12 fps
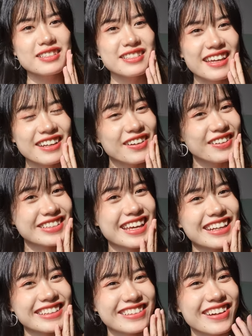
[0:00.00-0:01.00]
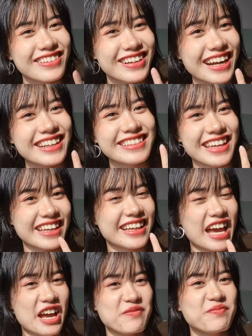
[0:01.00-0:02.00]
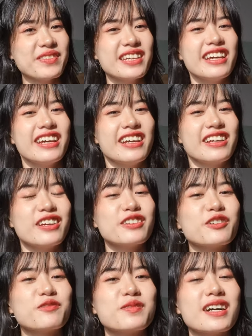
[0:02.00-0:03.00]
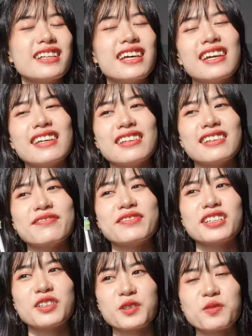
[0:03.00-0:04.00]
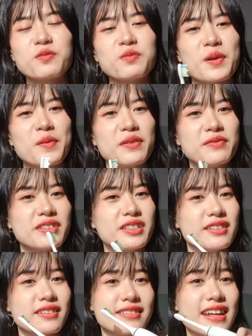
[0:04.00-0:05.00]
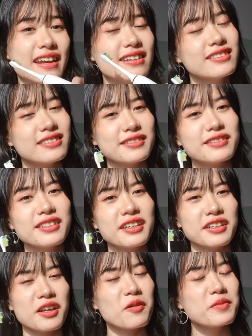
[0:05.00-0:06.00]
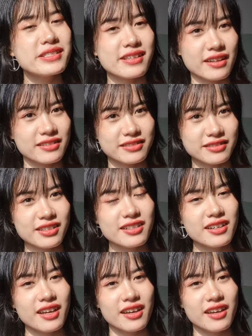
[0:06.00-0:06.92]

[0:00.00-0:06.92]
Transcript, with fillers: cái chế độ dành cho răng nhạy cảm nói chung á, thì vừa rung mà mình vừa đánh nữa thì nó mới sạch được á